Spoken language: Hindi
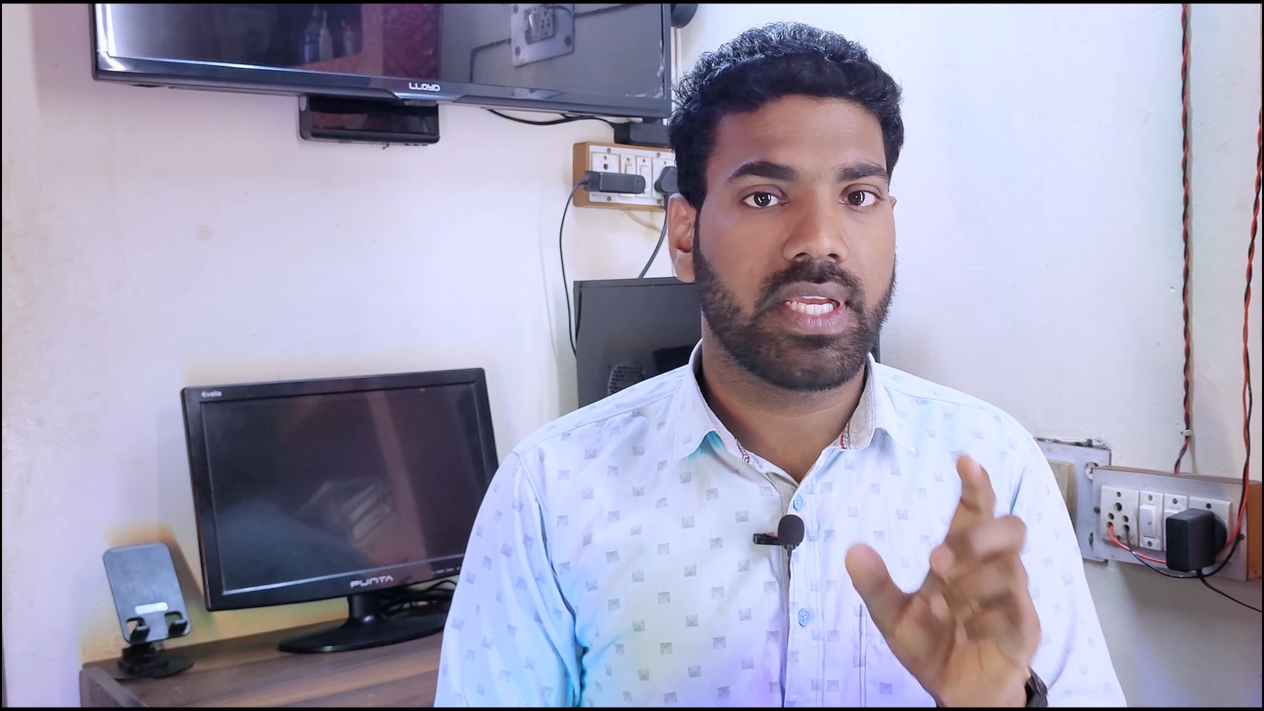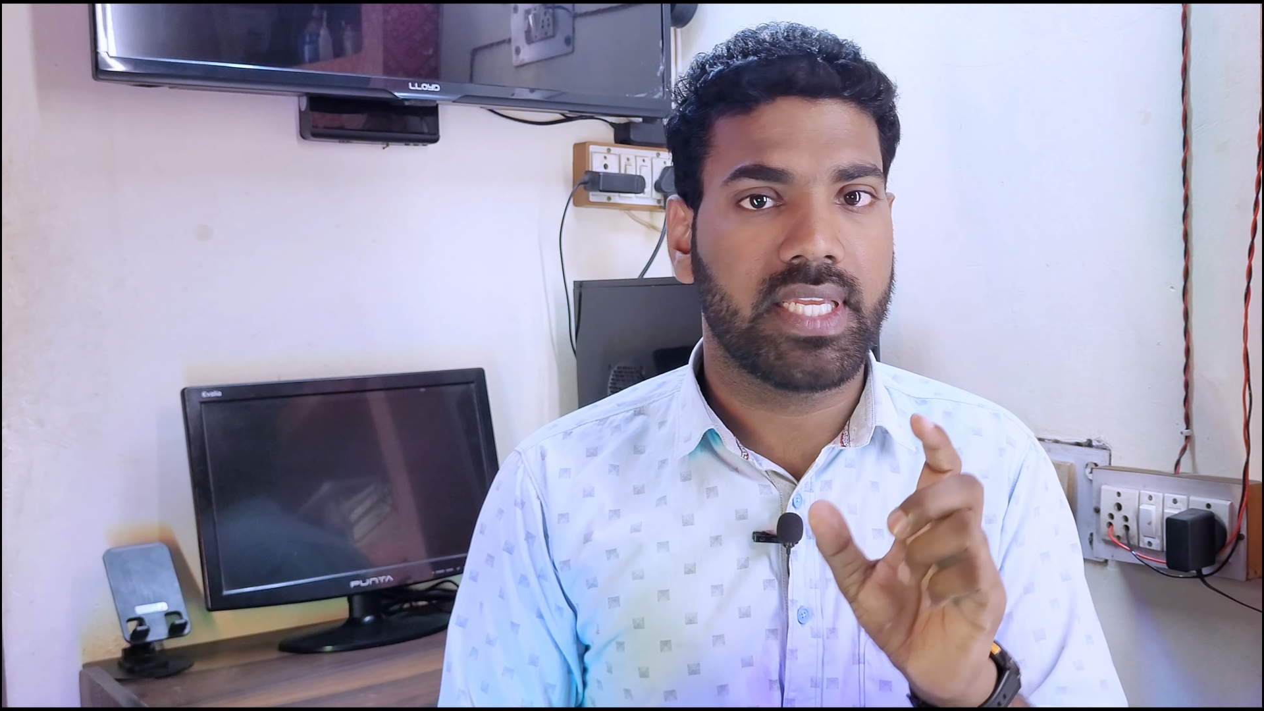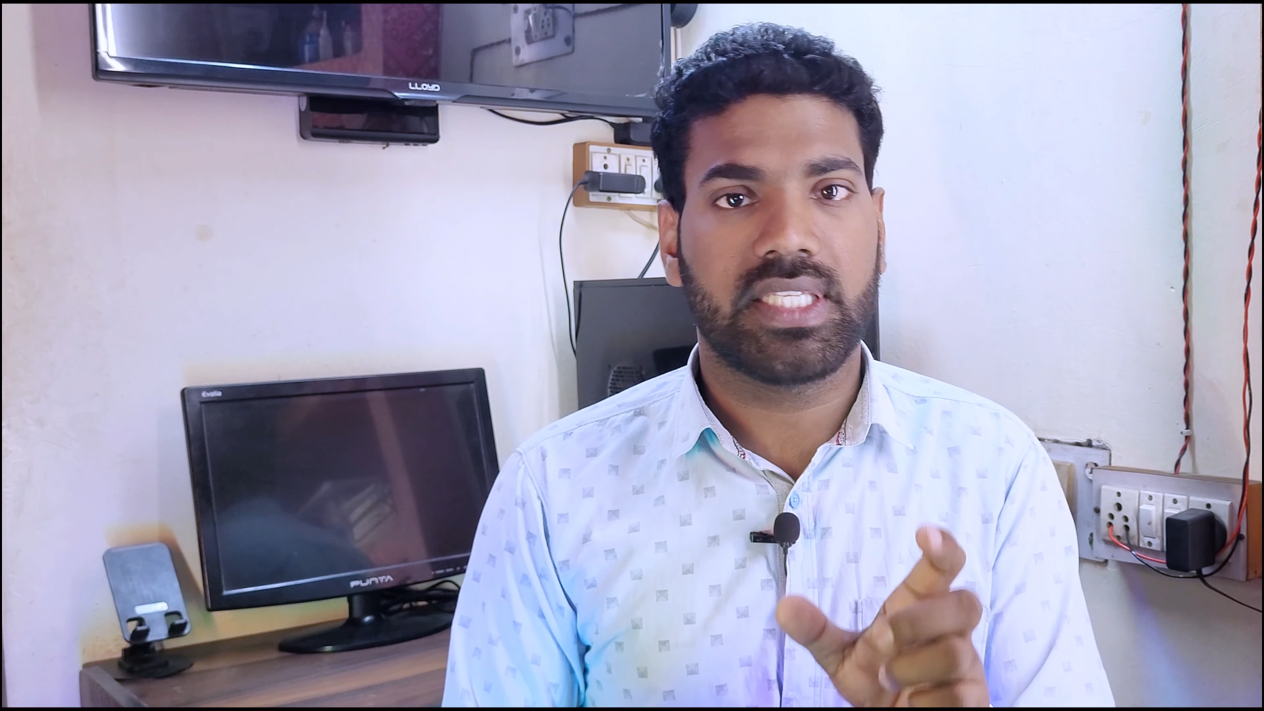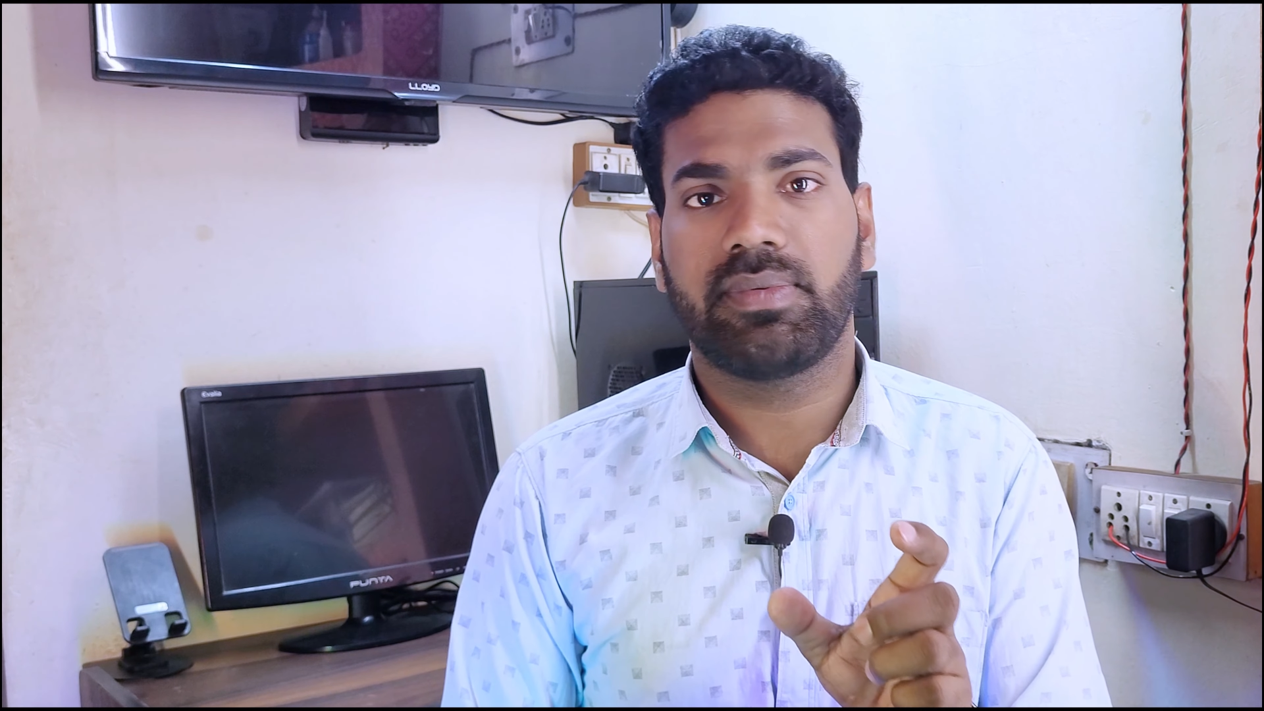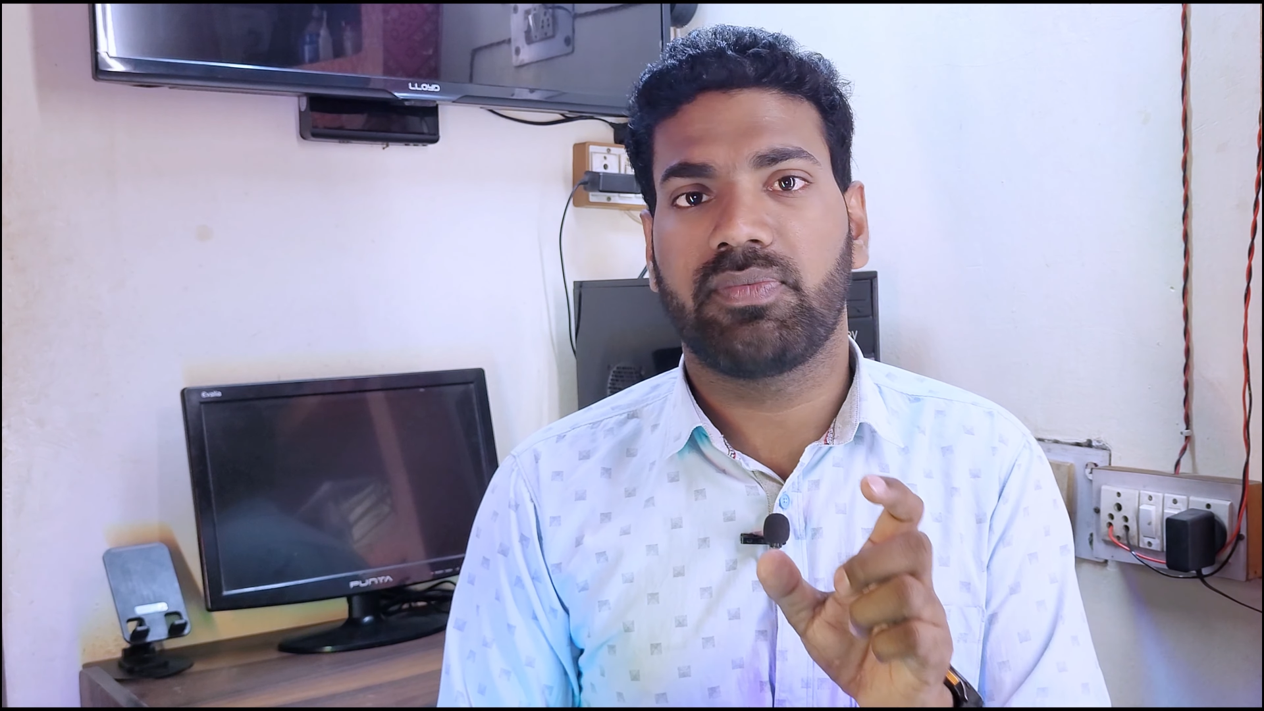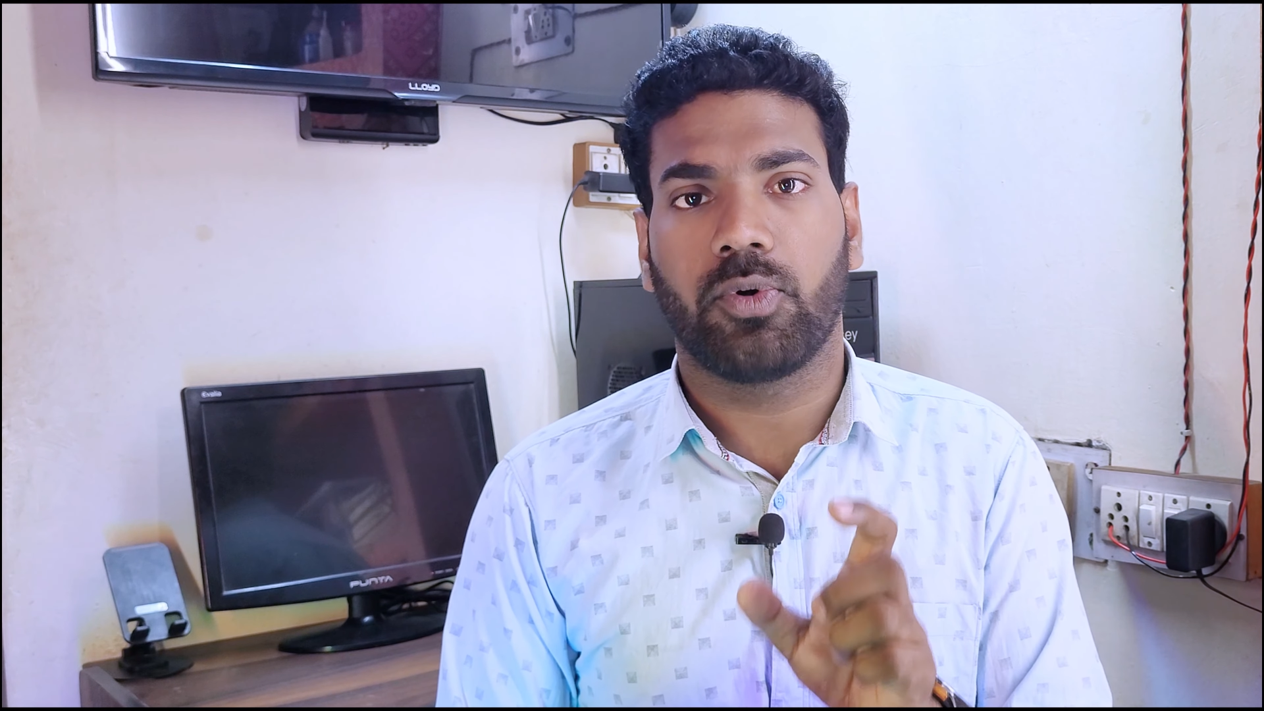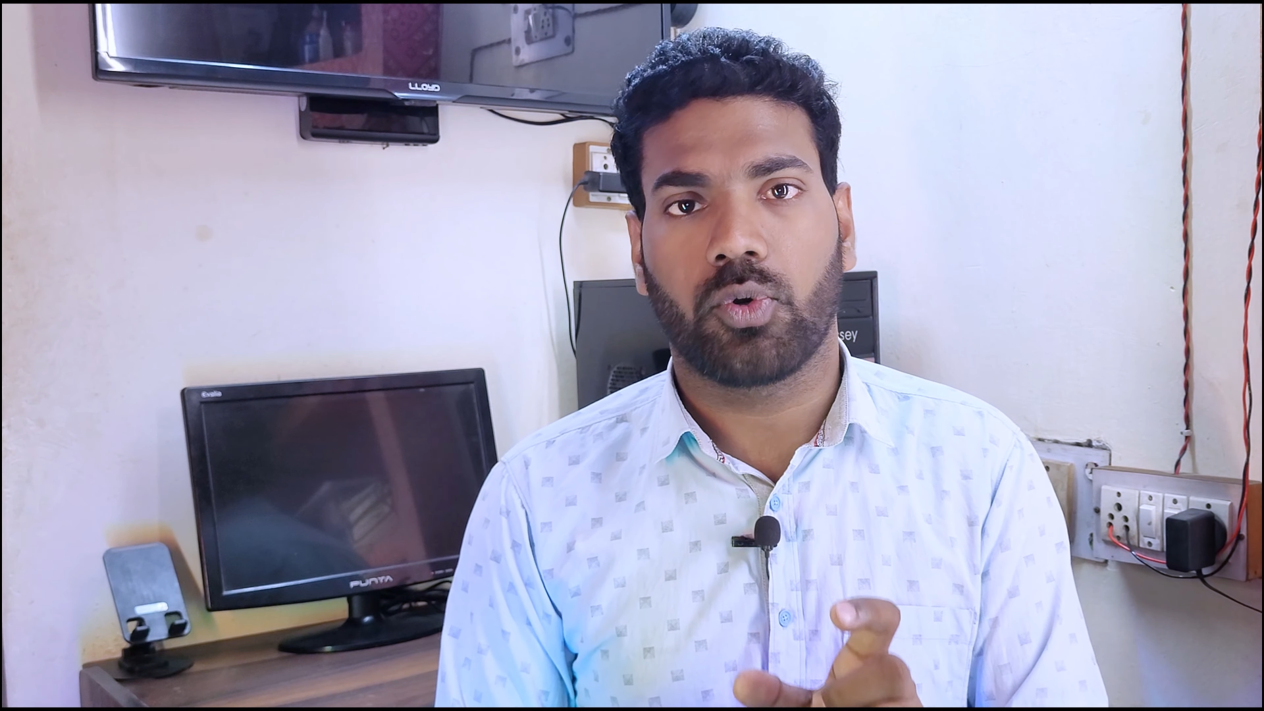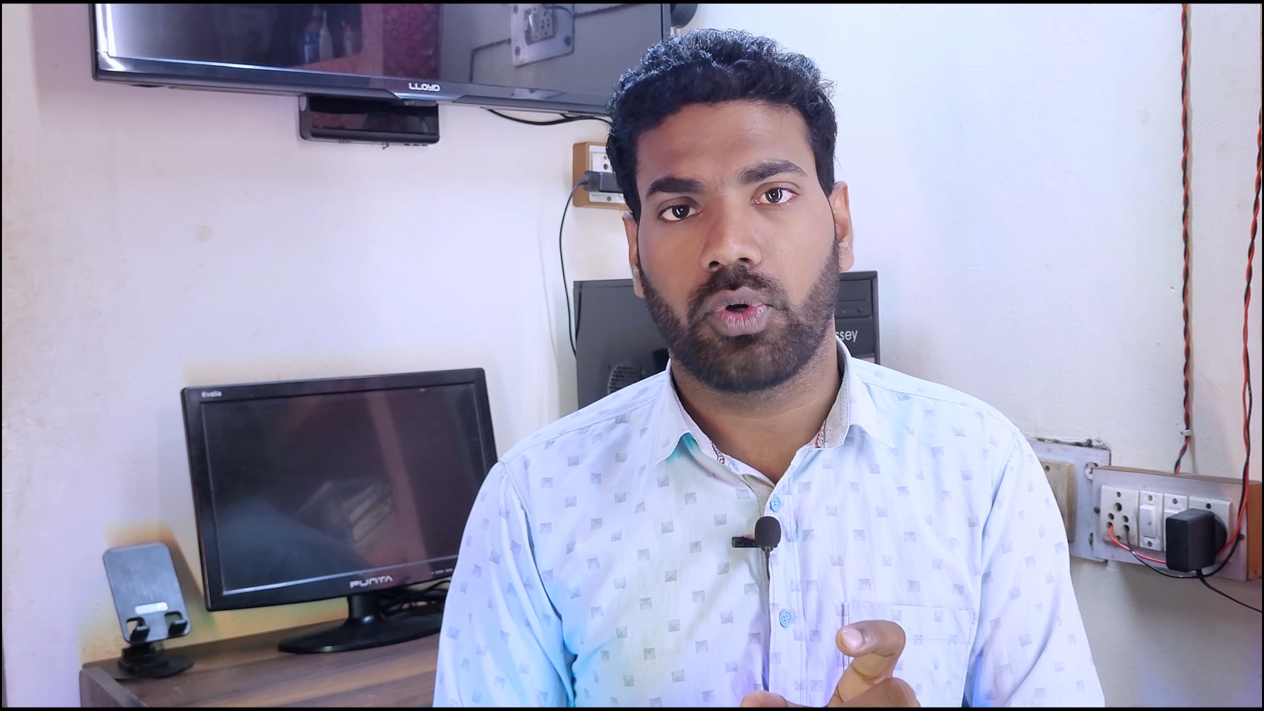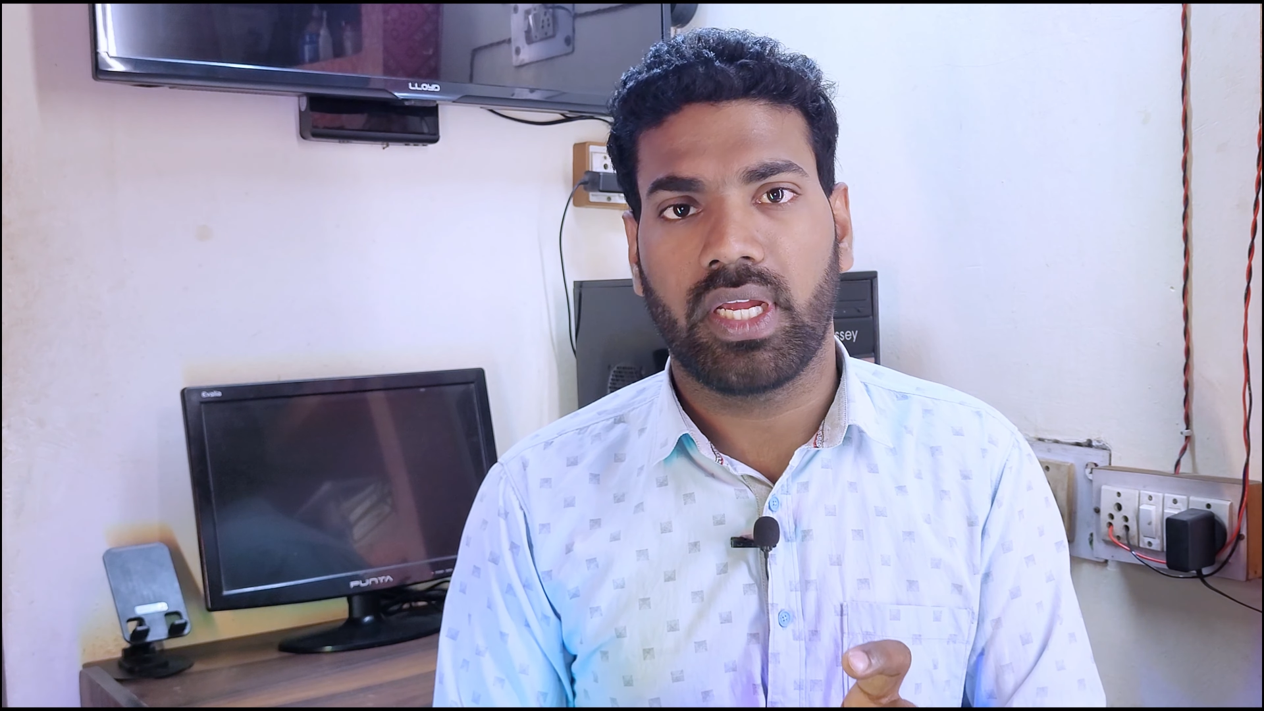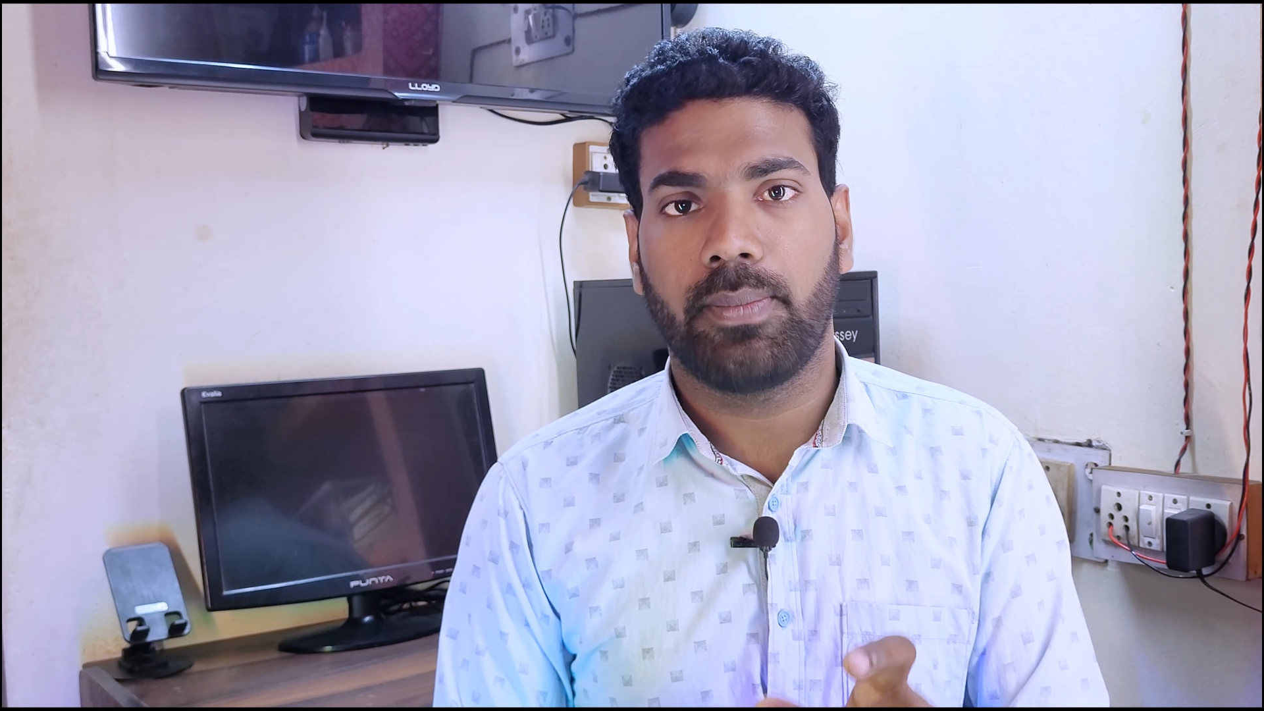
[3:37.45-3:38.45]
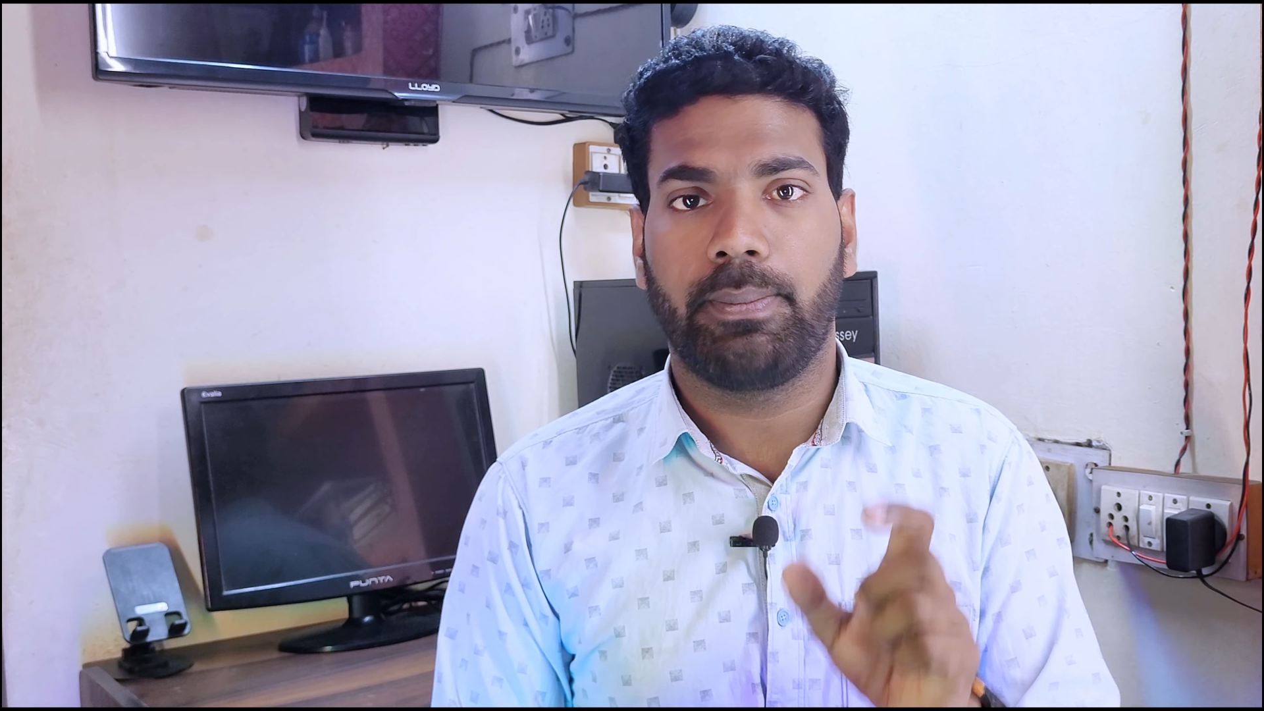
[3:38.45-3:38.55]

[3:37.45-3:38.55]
किसी भी फोटो के